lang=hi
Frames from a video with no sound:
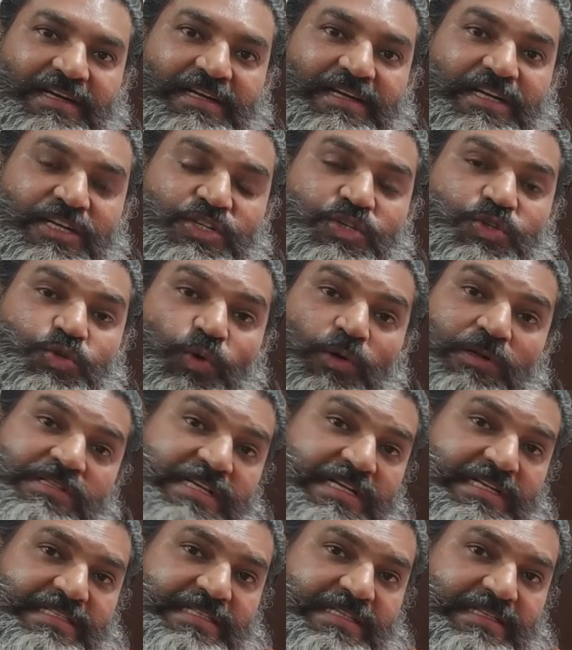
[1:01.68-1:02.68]
leads to all
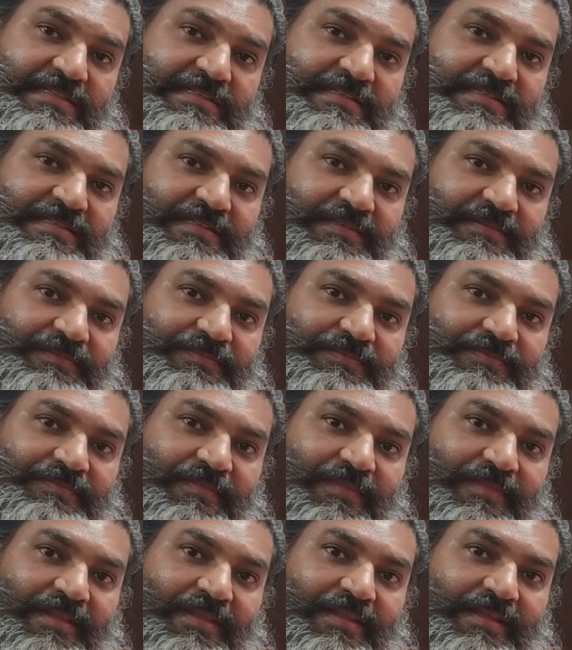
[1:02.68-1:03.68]
success,
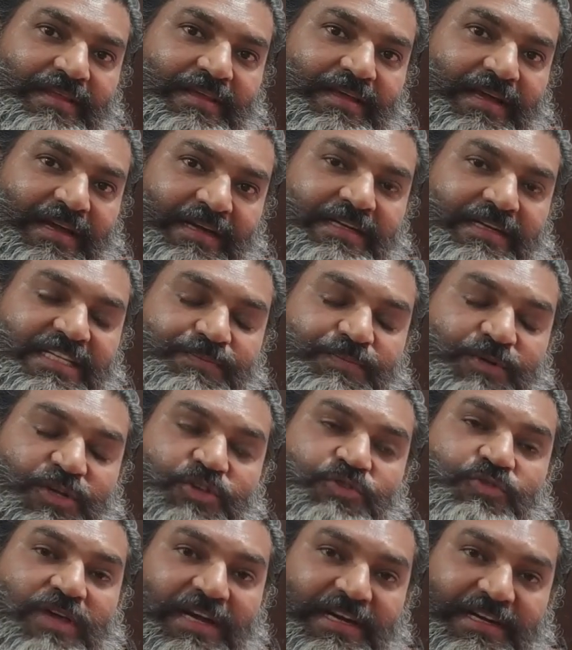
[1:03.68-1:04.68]
and
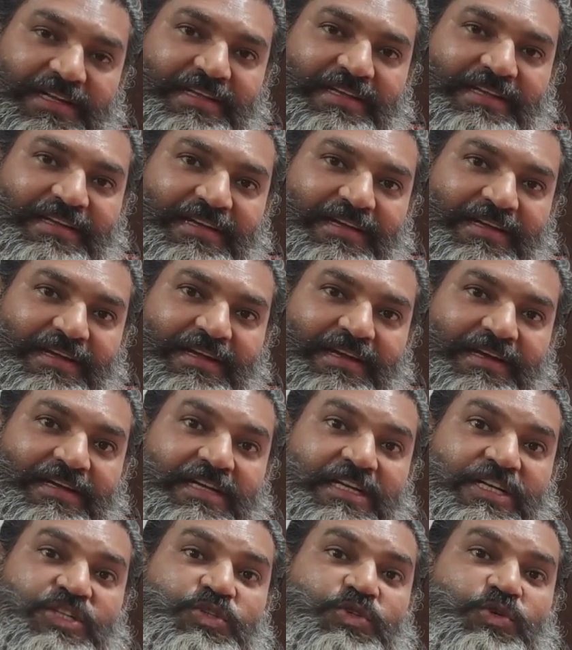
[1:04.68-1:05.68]
spirituality
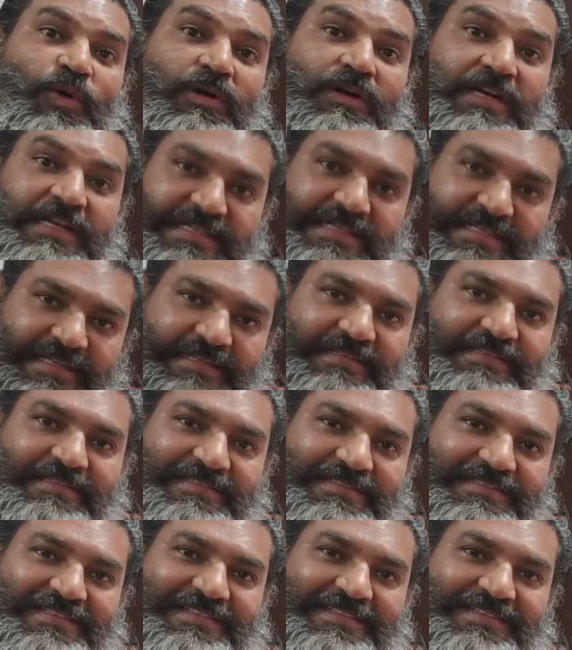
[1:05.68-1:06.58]
leads to all religion.